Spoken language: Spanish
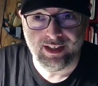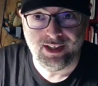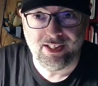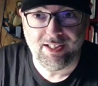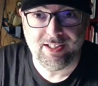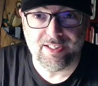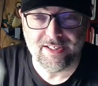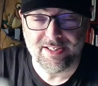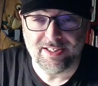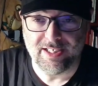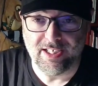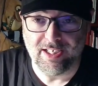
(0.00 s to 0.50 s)

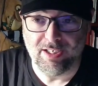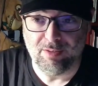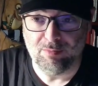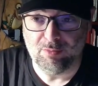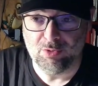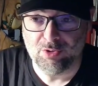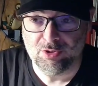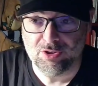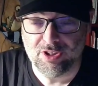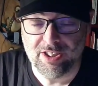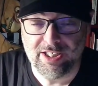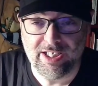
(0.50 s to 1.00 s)
Y
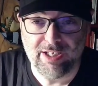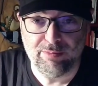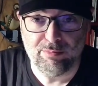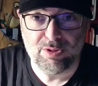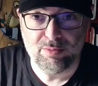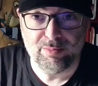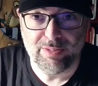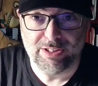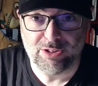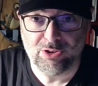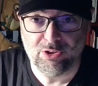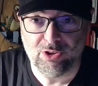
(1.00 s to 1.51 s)
seguimos en la
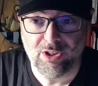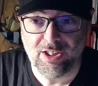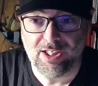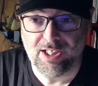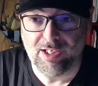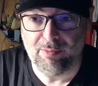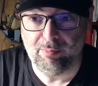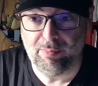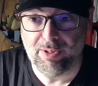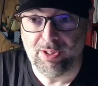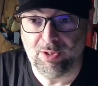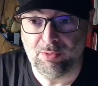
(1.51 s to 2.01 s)
misma
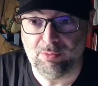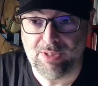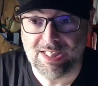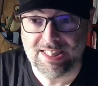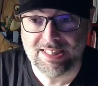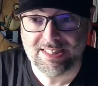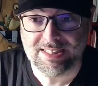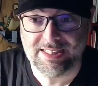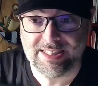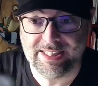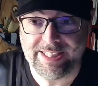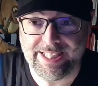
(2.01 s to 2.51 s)
tónica,
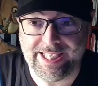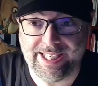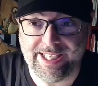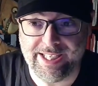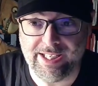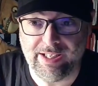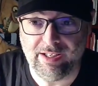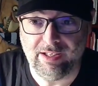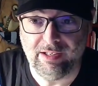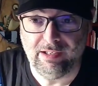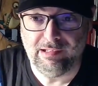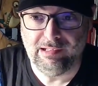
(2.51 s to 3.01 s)
películas
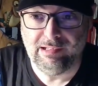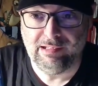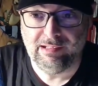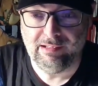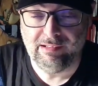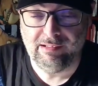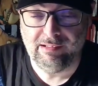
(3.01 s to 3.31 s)
que